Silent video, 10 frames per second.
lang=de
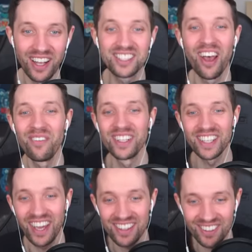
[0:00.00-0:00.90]
Das oh, einfach
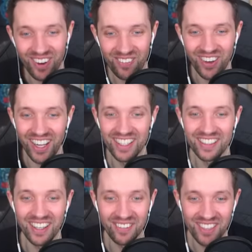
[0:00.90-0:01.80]
direkt uh. Oh, nochmal
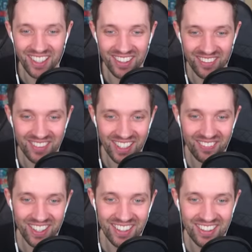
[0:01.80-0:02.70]
dem
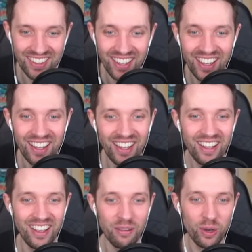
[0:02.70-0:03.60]
Diamant.
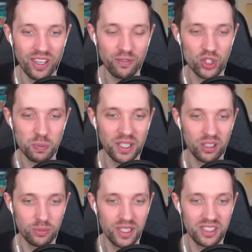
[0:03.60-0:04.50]
Wir brauchen eh für später
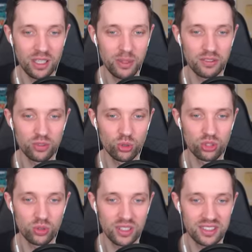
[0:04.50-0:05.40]
nochmal Diamant für
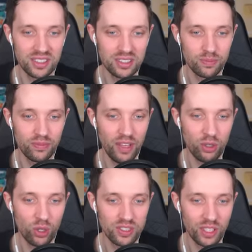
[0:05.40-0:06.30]
Rüstung, dies, das. Ey, wir
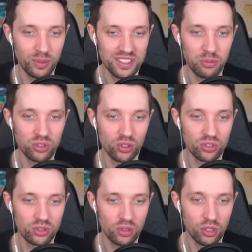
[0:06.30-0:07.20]
können uns ja mal selbst eine
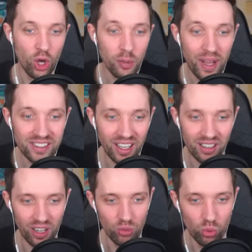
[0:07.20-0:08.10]
Rüstung. Und nochmal
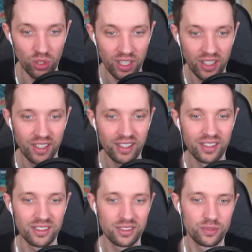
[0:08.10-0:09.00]
Diamant. Alter, lol.
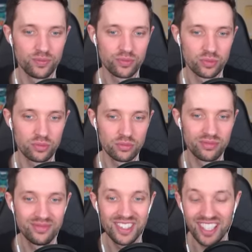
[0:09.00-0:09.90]

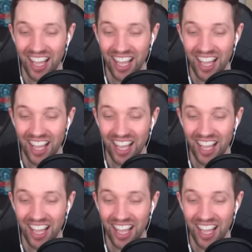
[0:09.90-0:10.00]
ich